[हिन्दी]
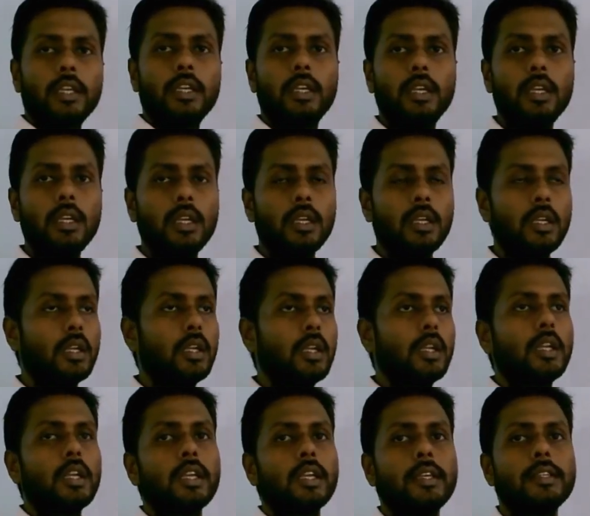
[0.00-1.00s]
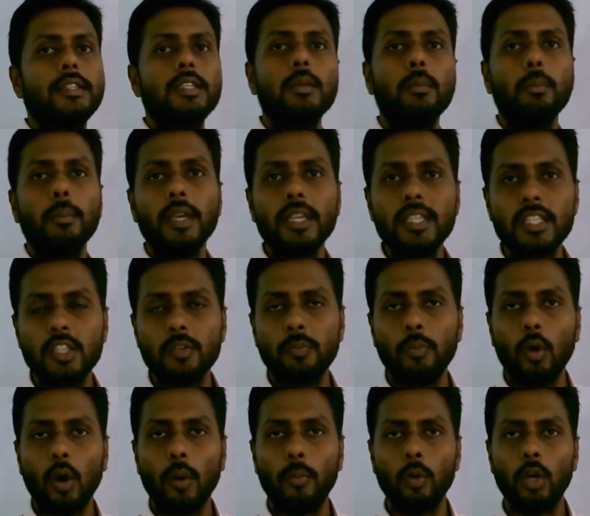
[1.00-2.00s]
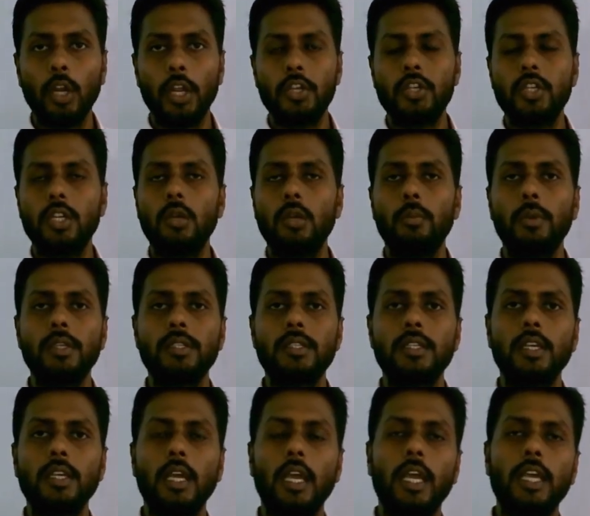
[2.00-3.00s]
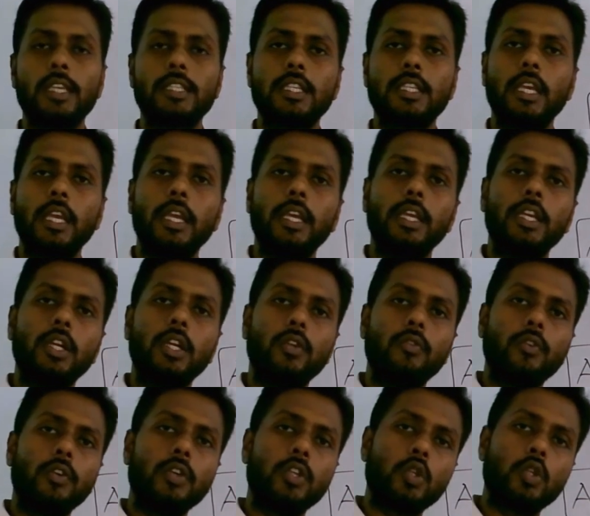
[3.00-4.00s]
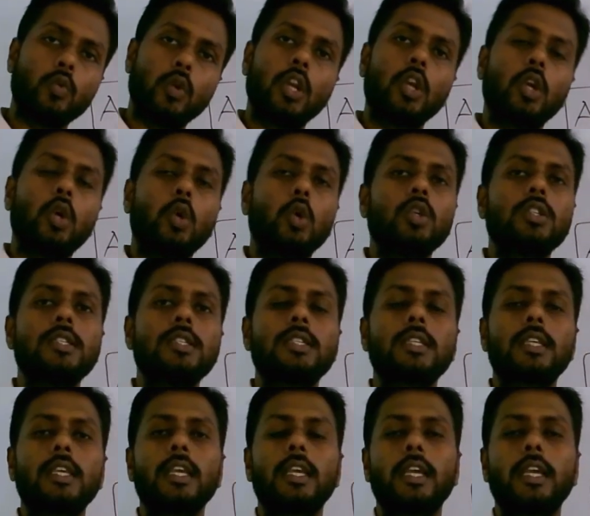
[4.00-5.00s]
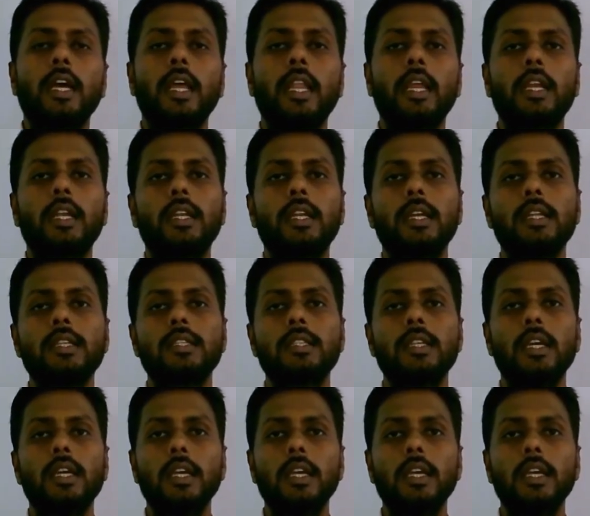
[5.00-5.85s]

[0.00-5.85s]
हैं किसी मिक्स्ड पॉपुलेशन में से ऐसे इंडिविजुअल को जिसके कैरेक्टर्स